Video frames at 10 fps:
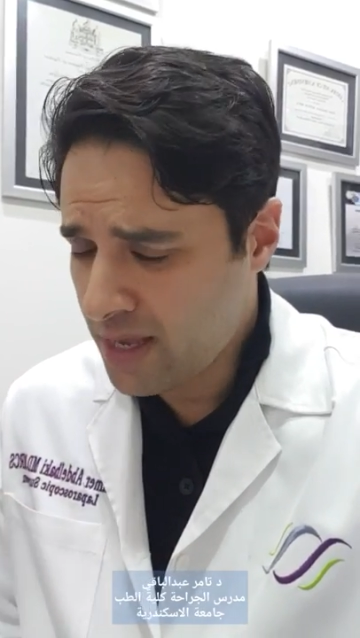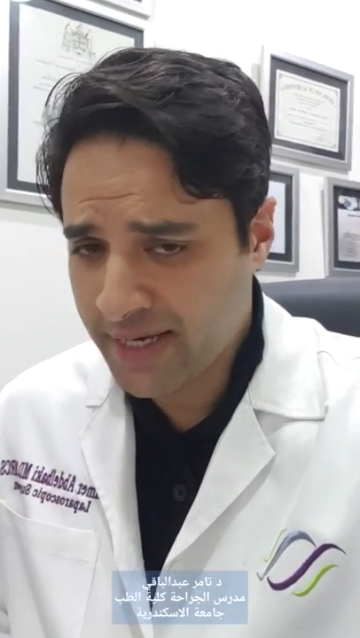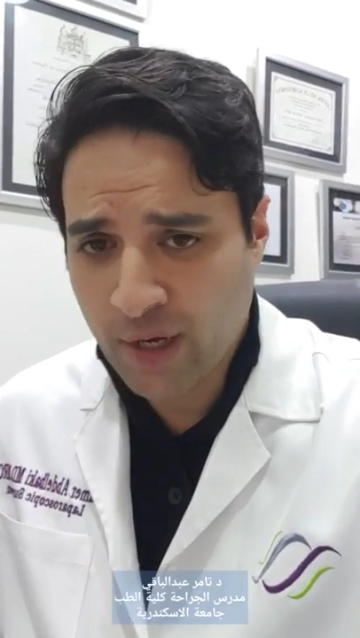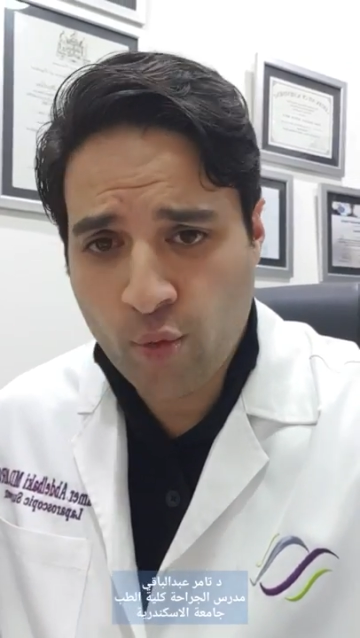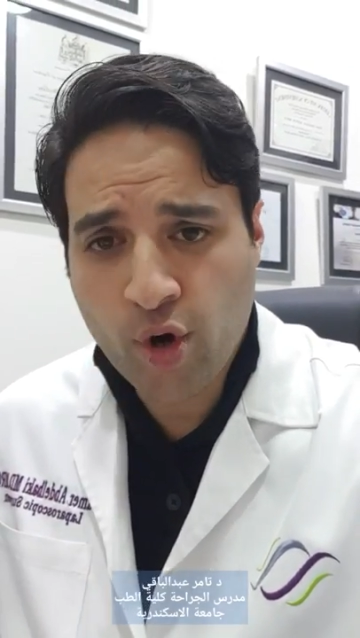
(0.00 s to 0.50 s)

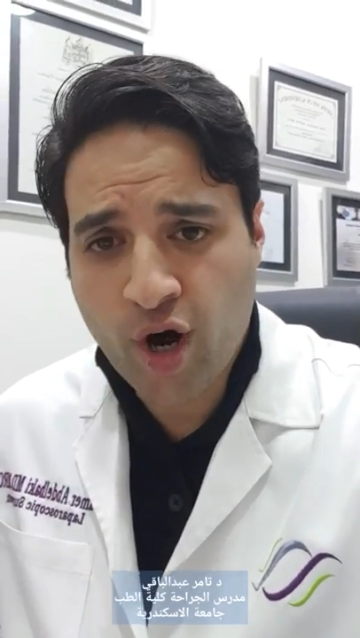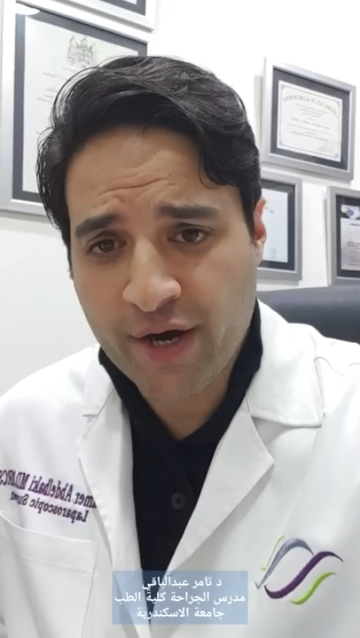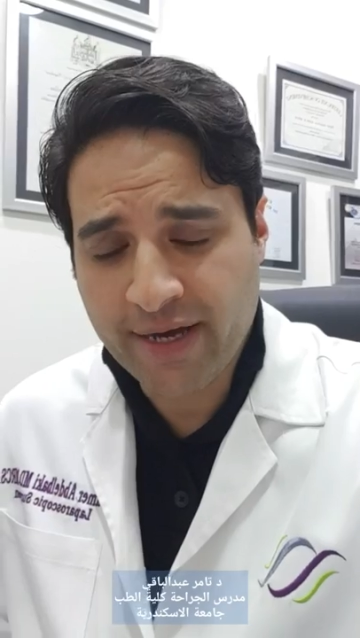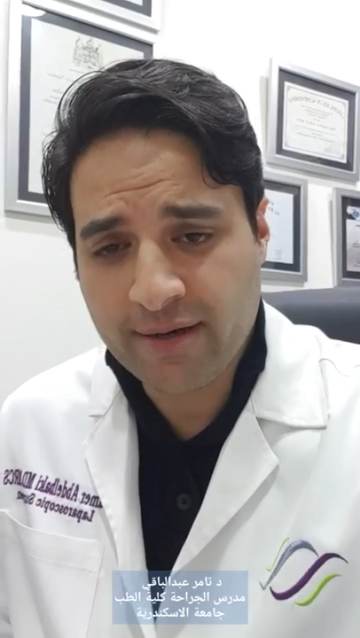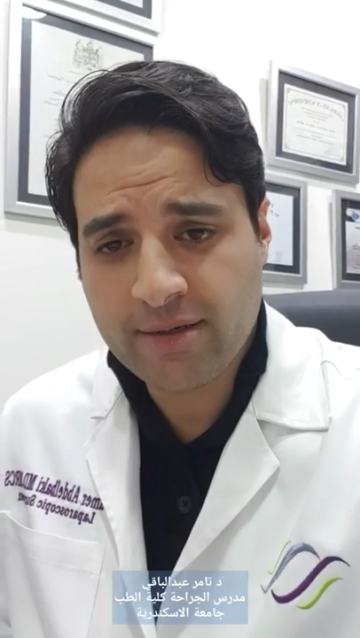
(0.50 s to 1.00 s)
هي
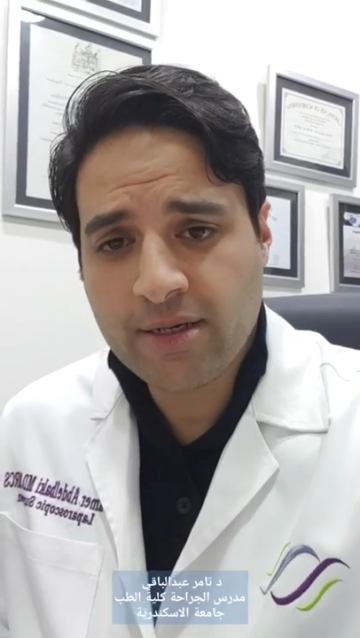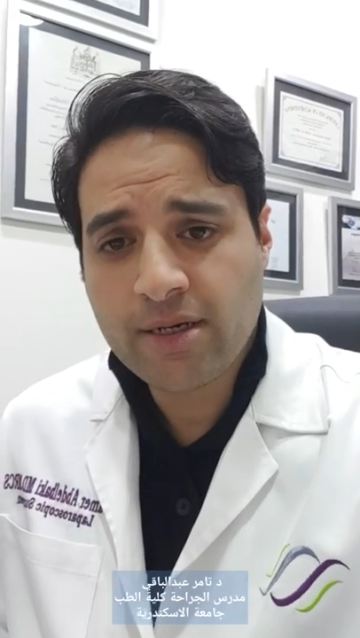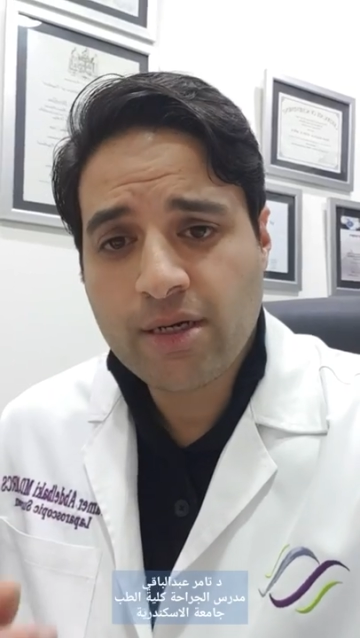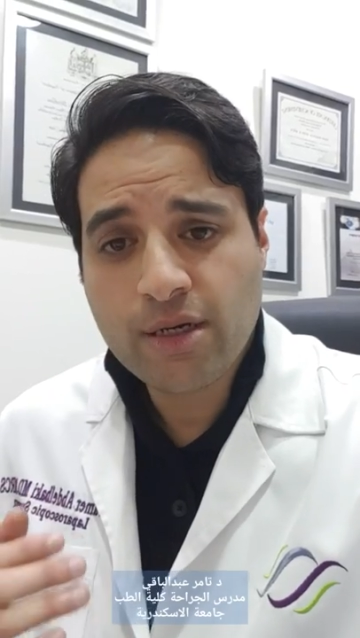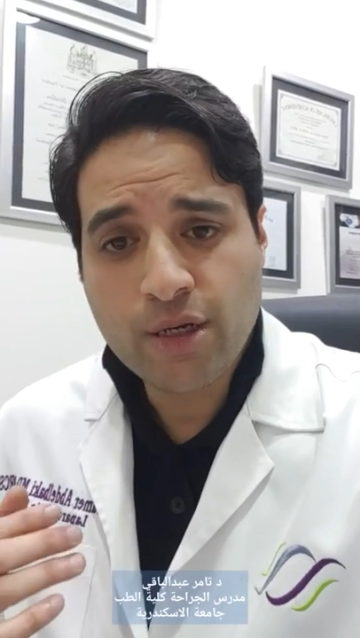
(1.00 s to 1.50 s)
الوقايه
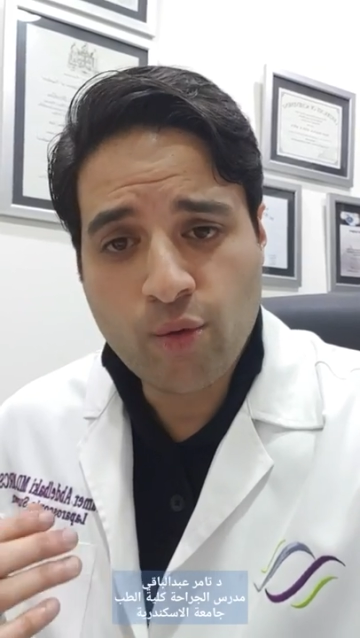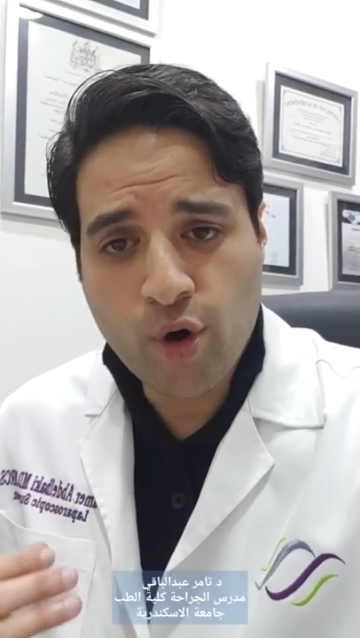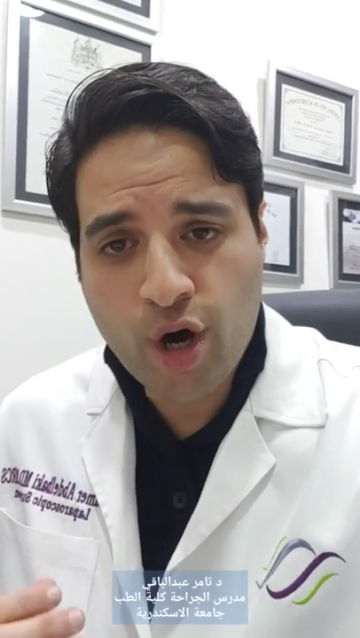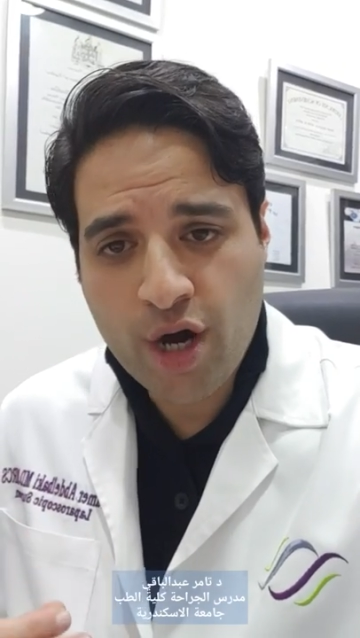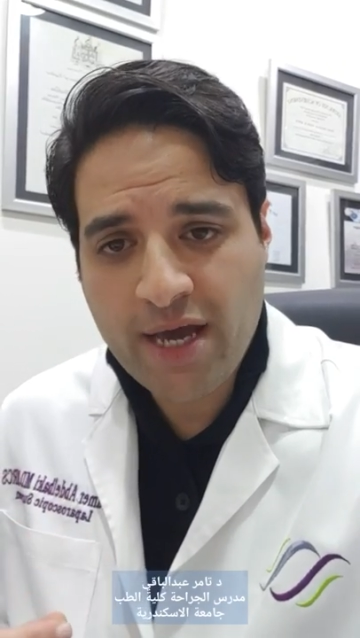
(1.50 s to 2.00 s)

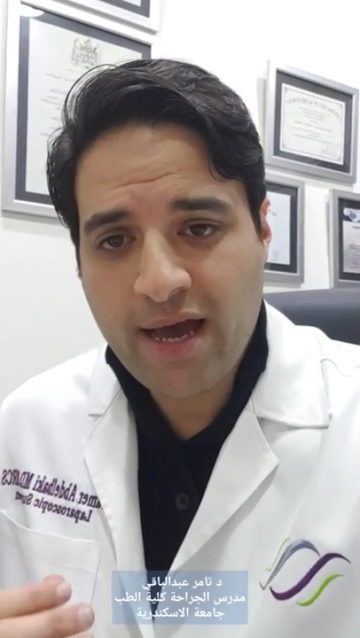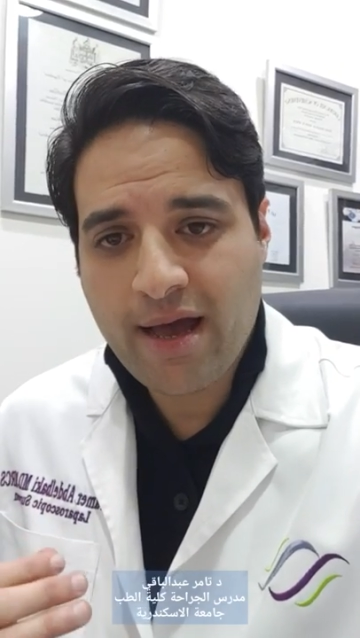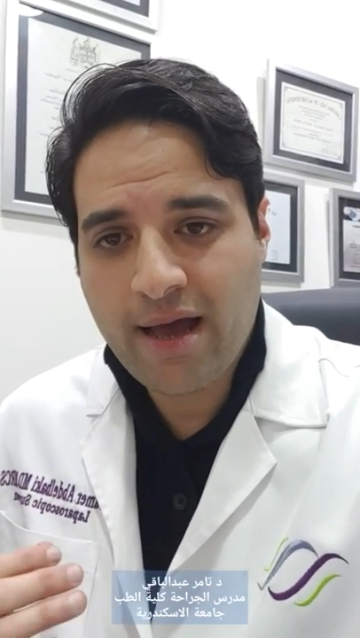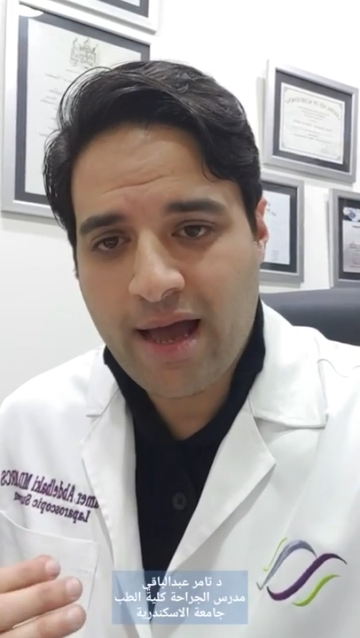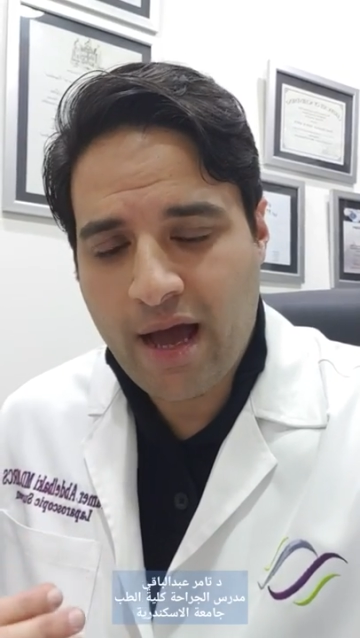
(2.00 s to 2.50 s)
الوقايه
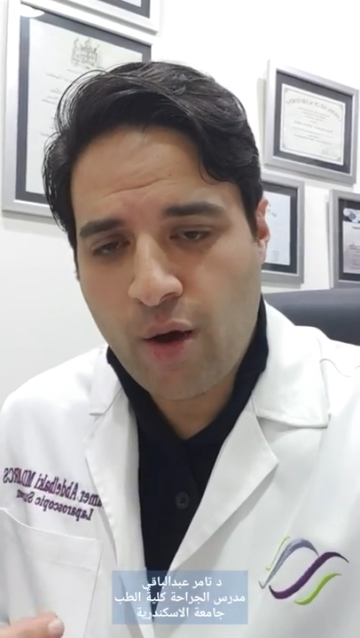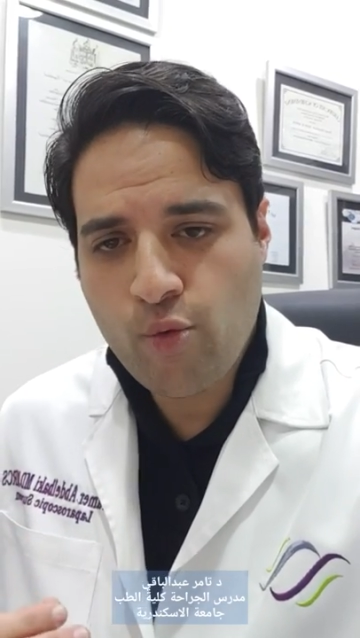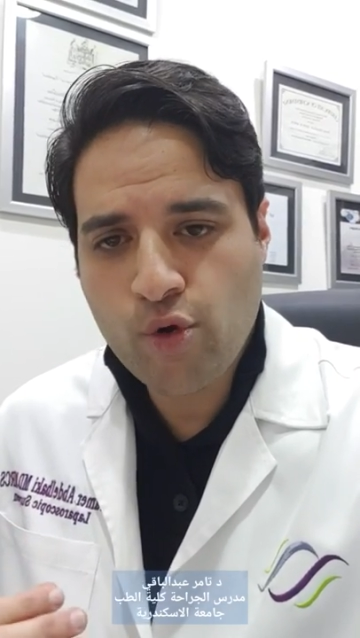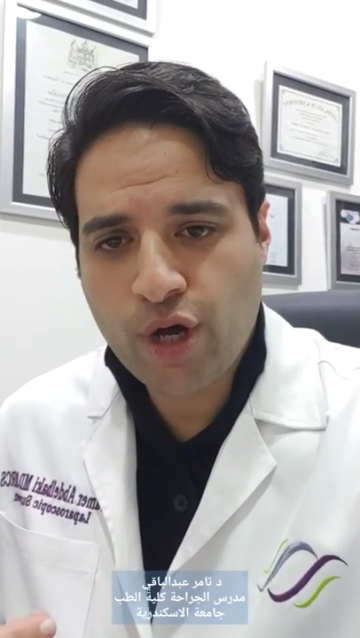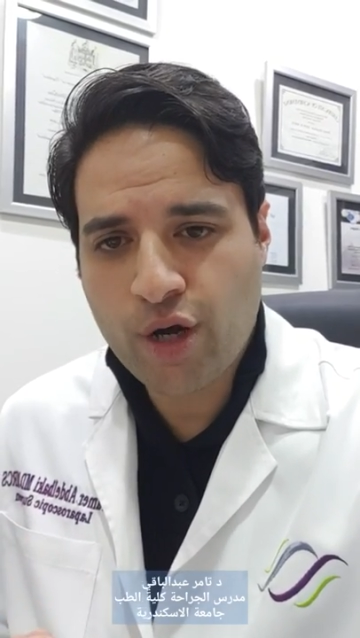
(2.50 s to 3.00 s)

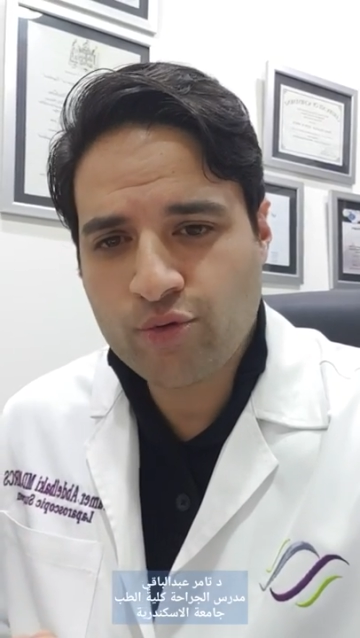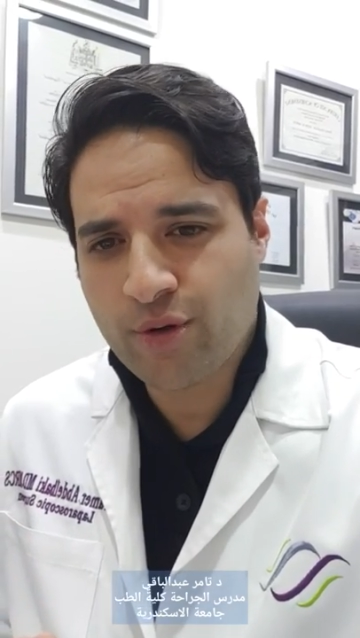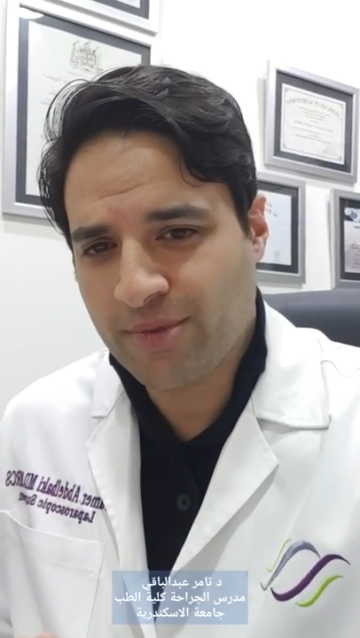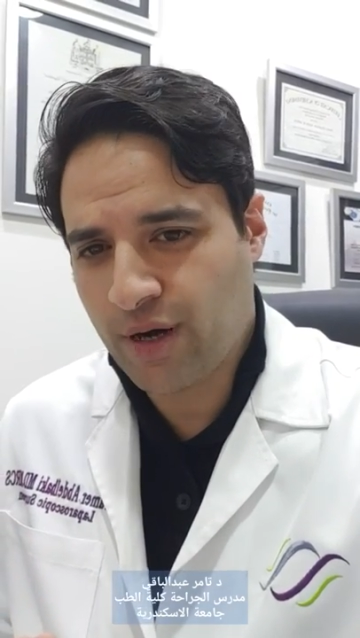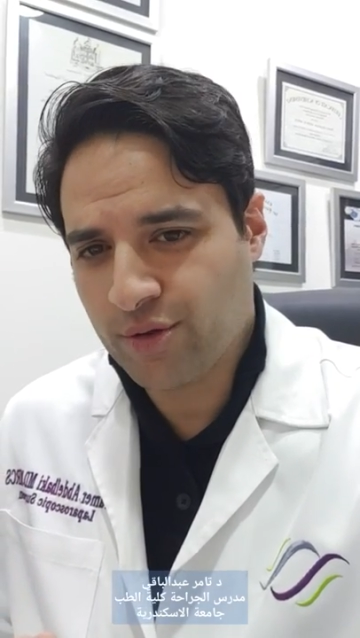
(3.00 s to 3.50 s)
اول خطوه
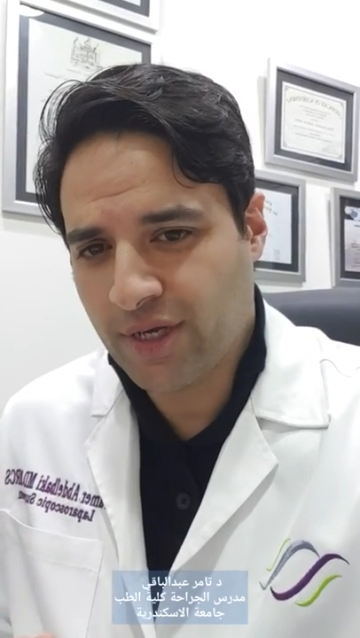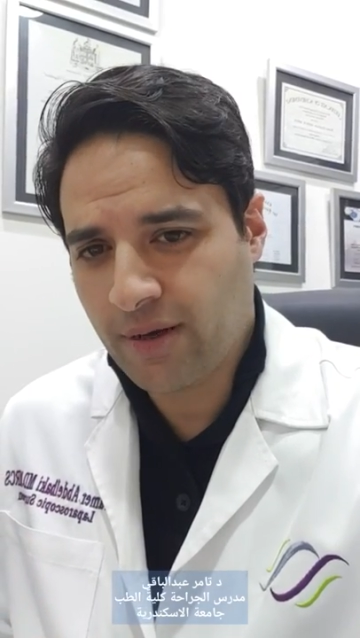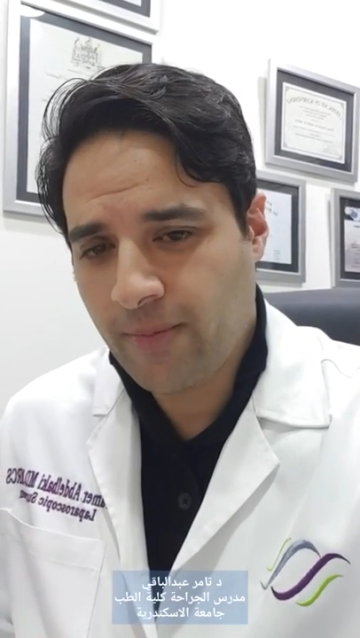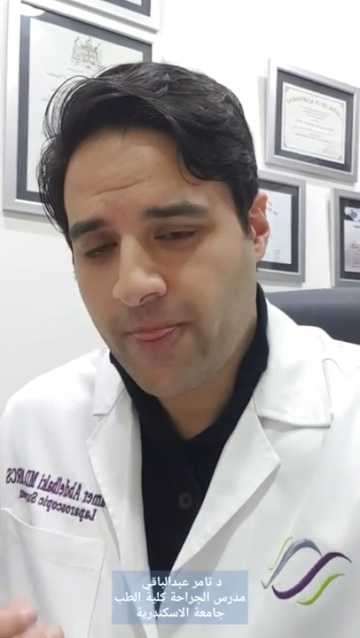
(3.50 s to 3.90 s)
بناخدها